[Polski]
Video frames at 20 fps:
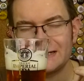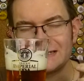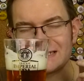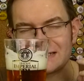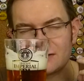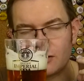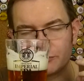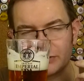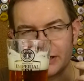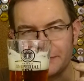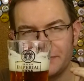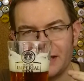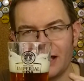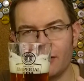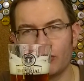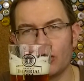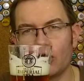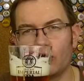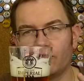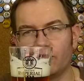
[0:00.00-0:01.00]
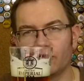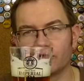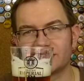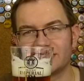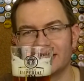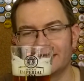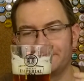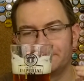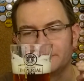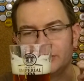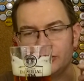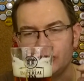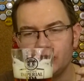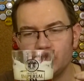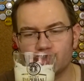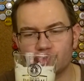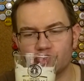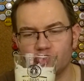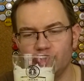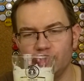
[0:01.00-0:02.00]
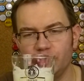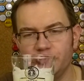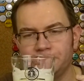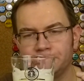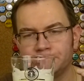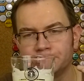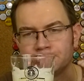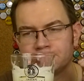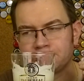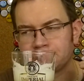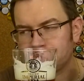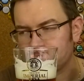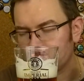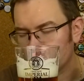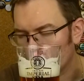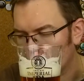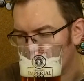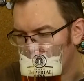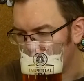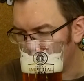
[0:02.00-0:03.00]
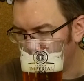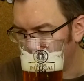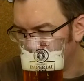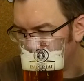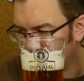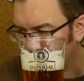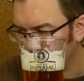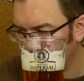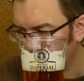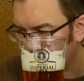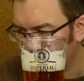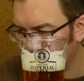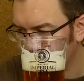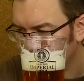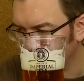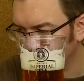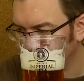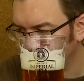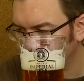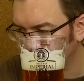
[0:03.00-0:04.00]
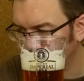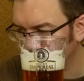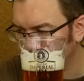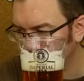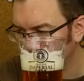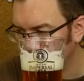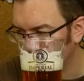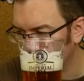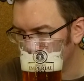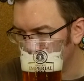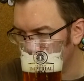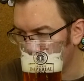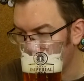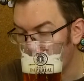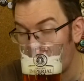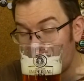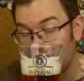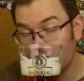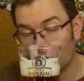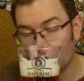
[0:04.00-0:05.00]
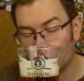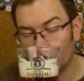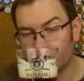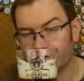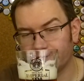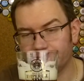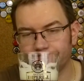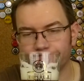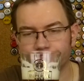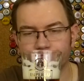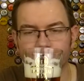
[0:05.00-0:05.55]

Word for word: Są te białe owoce. Liczy. Mm melon.